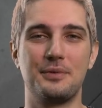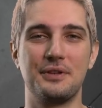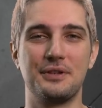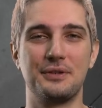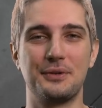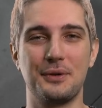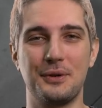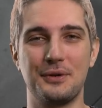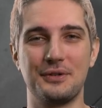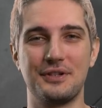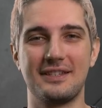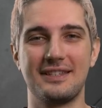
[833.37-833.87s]

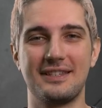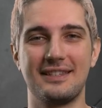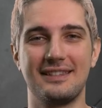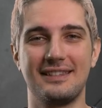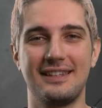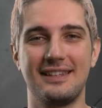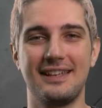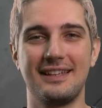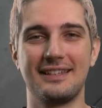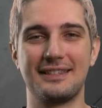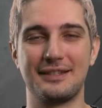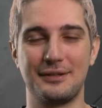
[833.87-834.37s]
Prix'si
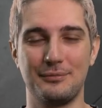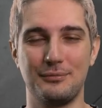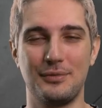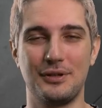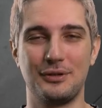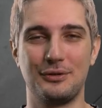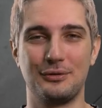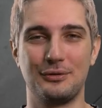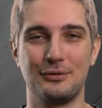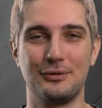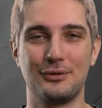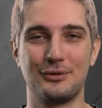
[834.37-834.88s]
öncesinde
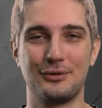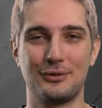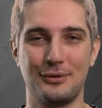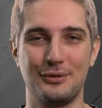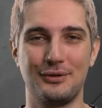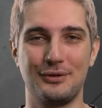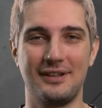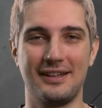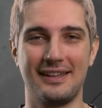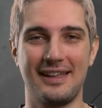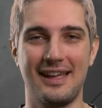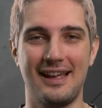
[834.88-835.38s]
ısınma turunun
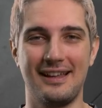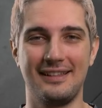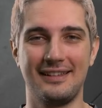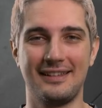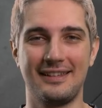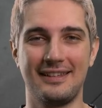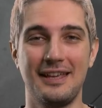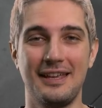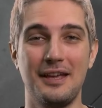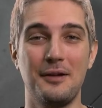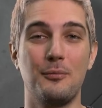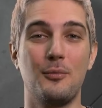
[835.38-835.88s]
sonuna
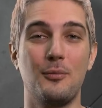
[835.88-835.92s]
geldik.